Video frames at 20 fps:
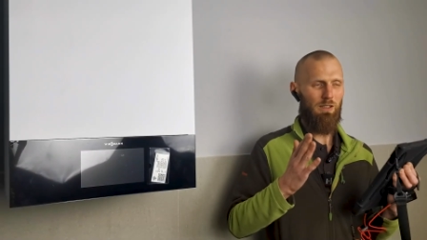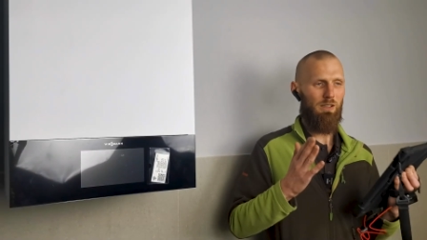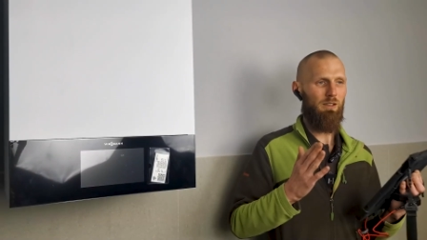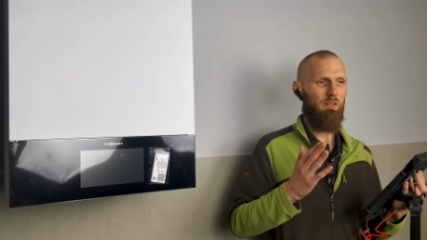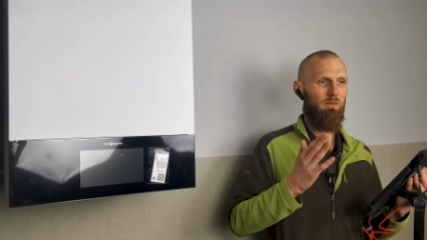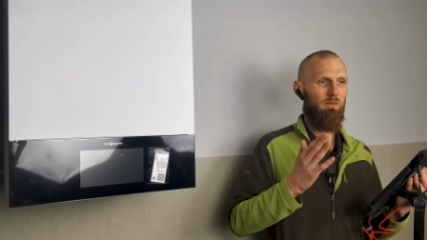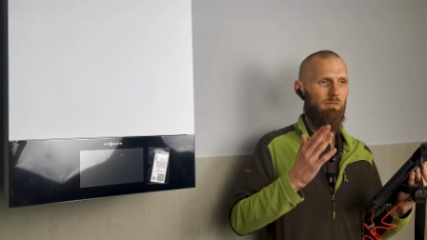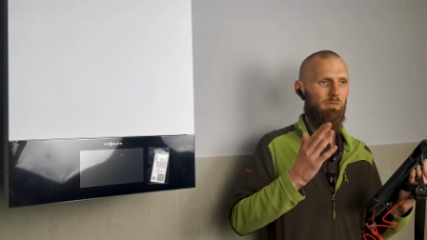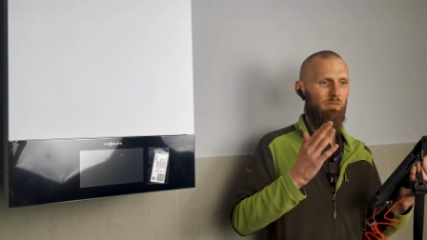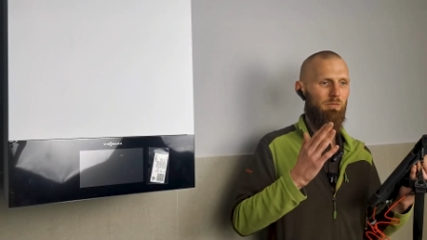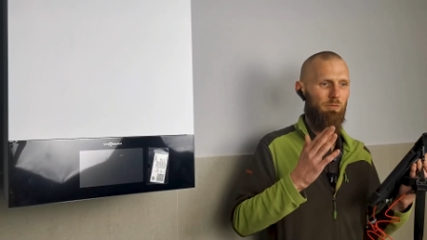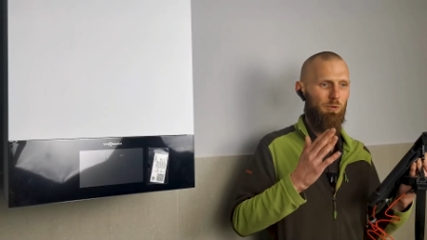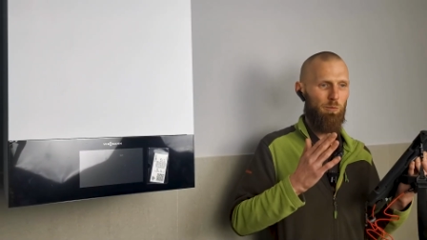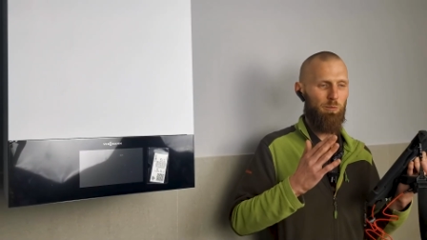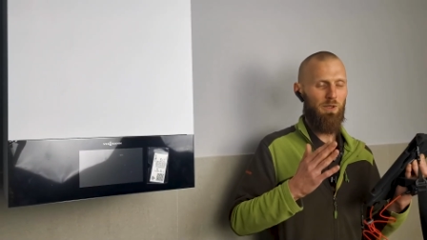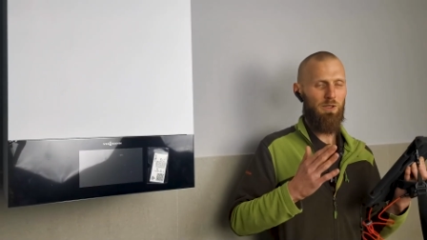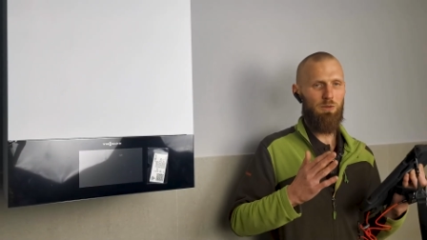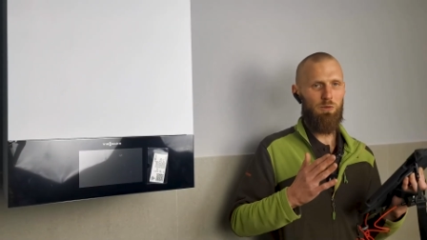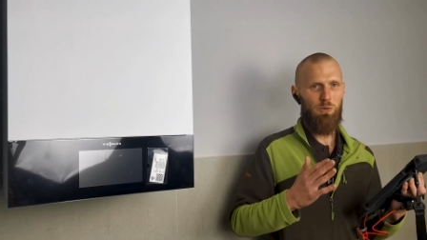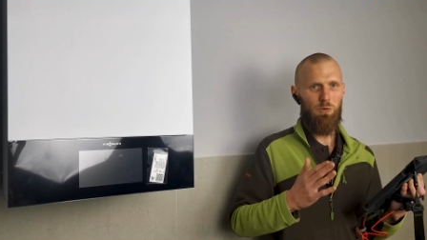a w
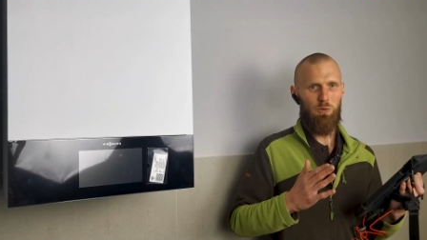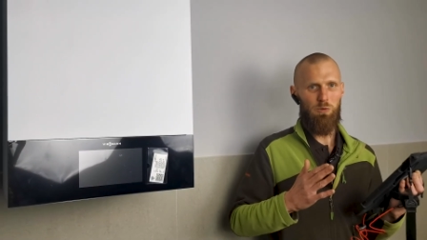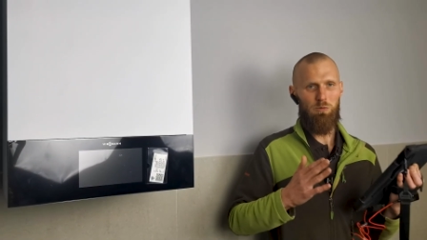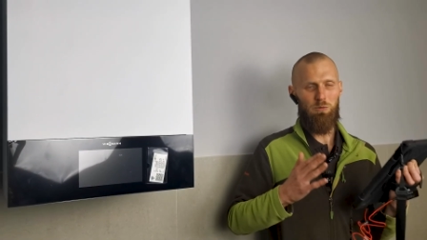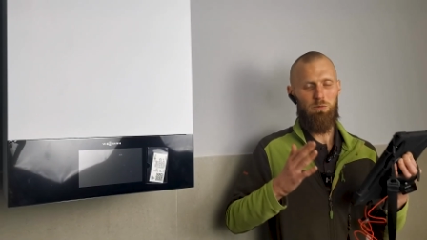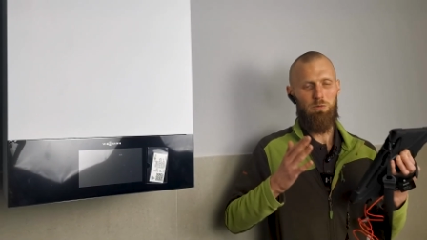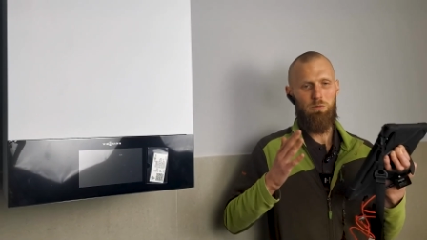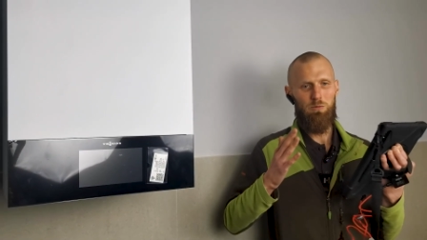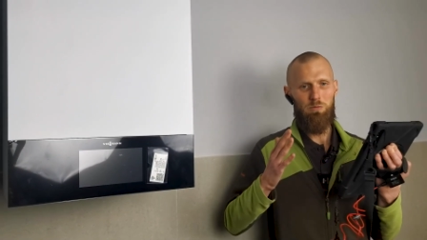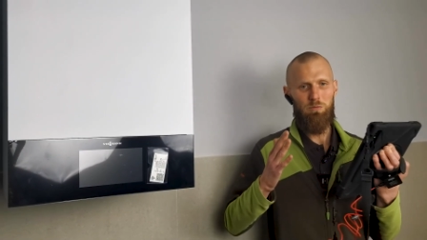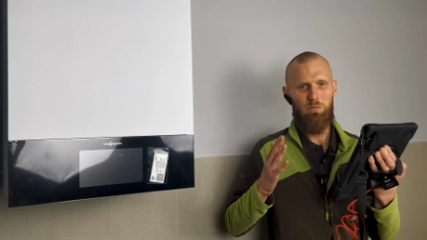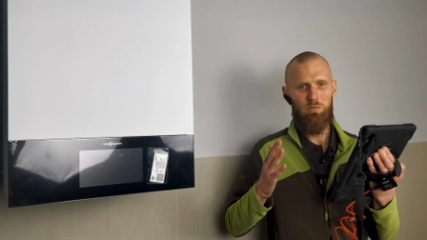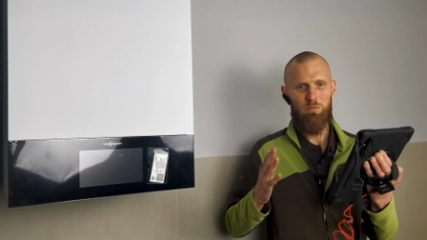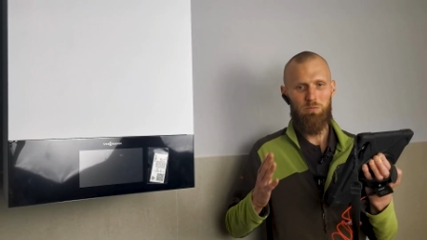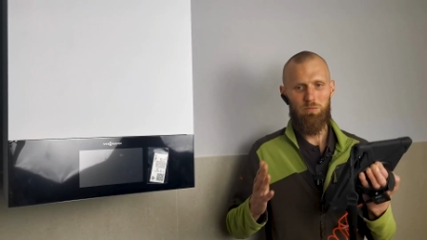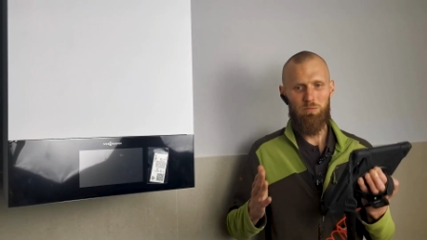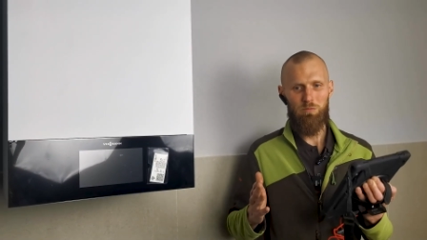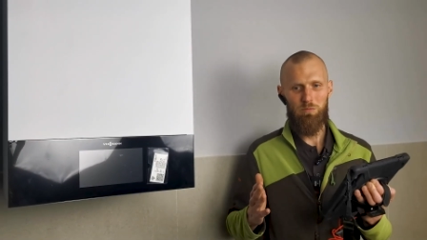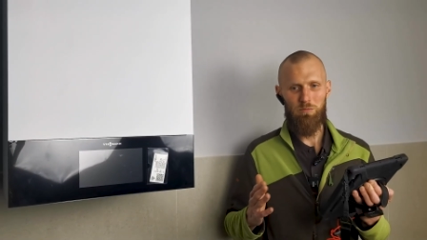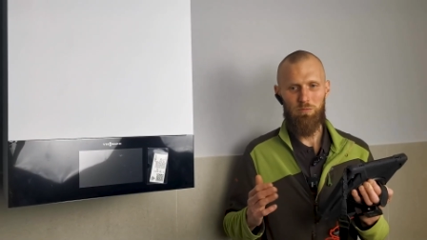przypadku
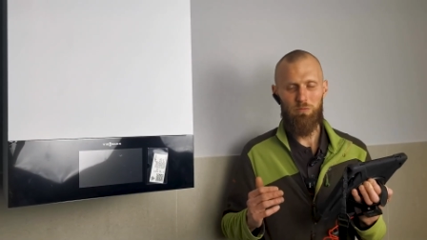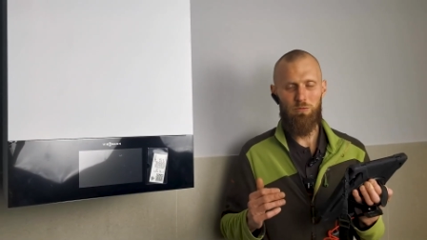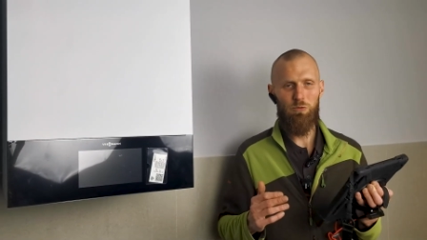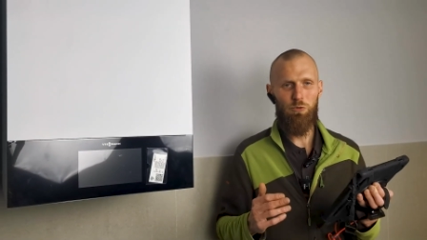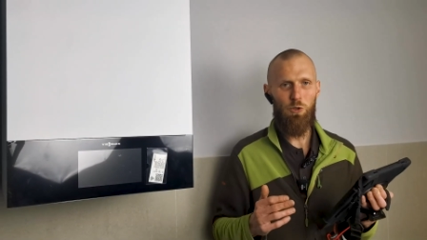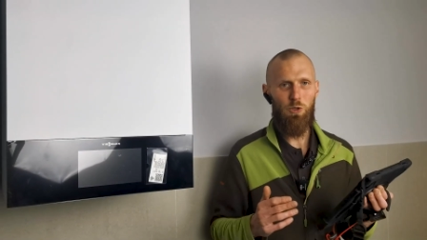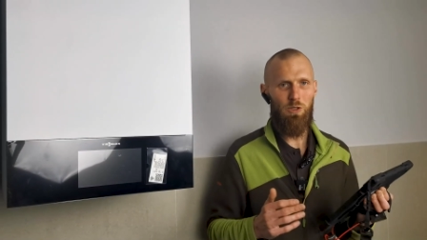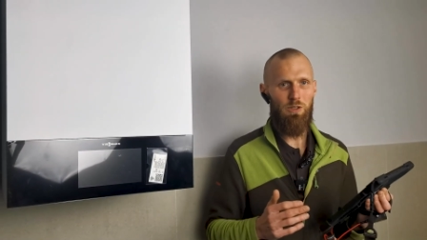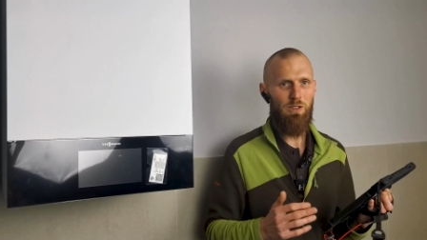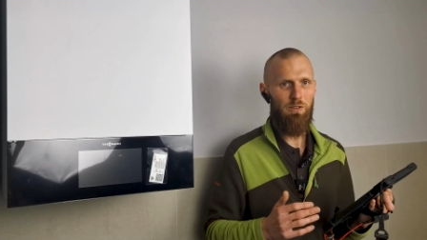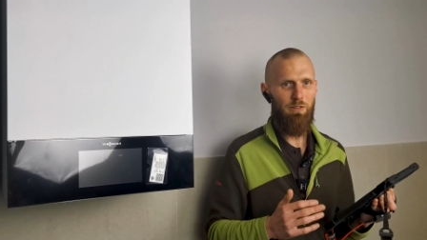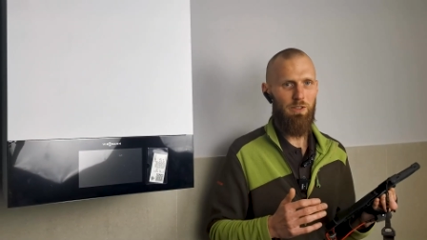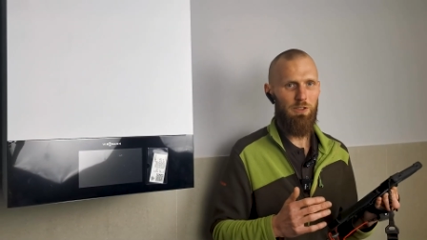dwukrotnie